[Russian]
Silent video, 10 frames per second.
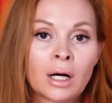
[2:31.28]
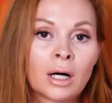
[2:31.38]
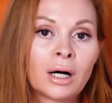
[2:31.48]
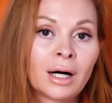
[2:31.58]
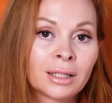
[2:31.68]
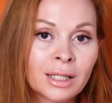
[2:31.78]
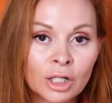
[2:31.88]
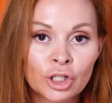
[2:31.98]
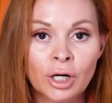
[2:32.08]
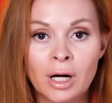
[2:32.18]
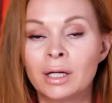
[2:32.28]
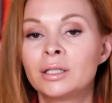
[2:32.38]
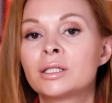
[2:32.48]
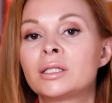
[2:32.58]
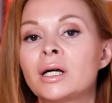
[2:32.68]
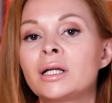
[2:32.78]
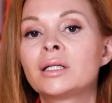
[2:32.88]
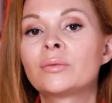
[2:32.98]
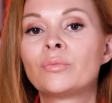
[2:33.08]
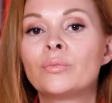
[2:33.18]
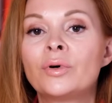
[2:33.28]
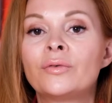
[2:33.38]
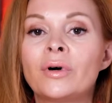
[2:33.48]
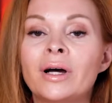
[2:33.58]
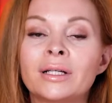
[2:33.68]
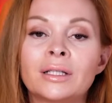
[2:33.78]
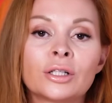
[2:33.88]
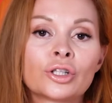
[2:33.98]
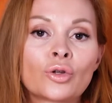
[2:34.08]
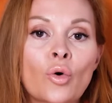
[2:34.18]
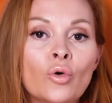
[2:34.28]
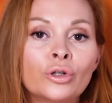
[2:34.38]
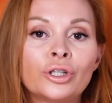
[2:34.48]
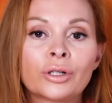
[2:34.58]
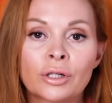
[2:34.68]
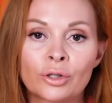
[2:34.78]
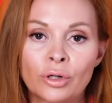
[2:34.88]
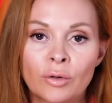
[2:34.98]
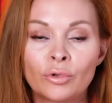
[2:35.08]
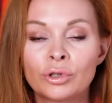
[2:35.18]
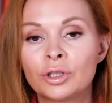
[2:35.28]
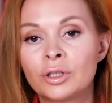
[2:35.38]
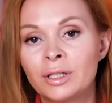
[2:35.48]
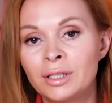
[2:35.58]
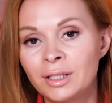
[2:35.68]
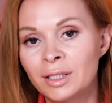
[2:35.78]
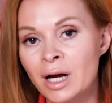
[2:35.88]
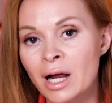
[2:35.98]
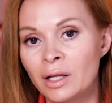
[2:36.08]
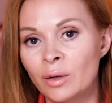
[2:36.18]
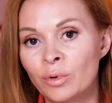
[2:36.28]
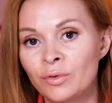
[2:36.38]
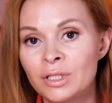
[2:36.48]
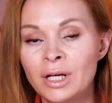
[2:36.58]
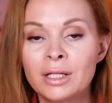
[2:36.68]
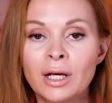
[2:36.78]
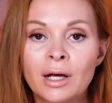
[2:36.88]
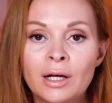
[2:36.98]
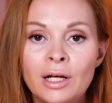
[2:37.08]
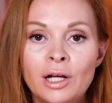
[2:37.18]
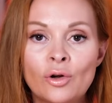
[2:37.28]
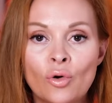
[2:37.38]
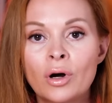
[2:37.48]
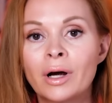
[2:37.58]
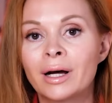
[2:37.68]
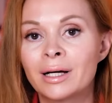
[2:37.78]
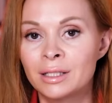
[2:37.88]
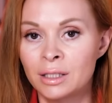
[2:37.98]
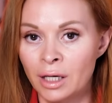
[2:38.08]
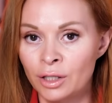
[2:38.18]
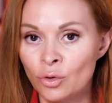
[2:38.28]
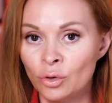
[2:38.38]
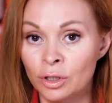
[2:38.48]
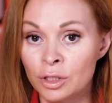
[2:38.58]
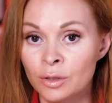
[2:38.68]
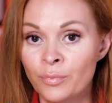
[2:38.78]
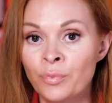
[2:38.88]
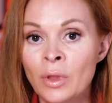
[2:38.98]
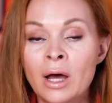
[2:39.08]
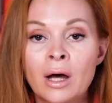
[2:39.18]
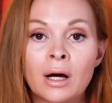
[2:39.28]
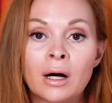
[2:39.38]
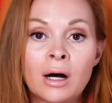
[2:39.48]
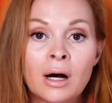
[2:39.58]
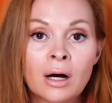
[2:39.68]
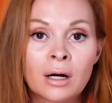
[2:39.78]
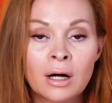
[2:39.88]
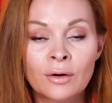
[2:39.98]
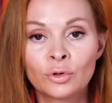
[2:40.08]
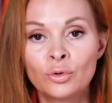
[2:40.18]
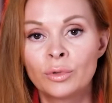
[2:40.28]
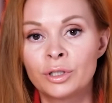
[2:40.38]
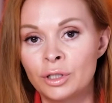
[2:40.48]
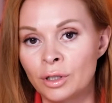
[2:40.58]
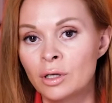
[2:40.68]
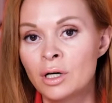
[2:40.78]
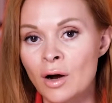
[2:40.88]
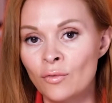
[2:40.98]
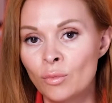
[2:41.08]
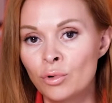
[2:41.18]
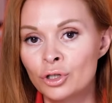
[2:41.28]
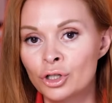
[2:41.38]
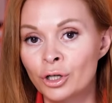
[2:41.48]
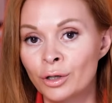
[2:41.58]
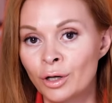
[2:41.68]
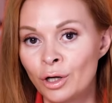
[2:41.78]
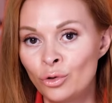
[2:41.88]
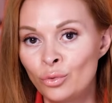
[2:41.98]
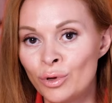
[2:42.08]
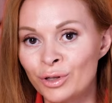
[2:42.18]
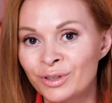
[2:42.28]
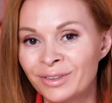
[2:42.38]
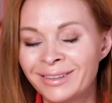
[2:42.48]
А также, как ни странно, бывает, что очень хорошо работает нейтральное поведение и легкая отстраненность. А, как вы думаете, кого больше любят?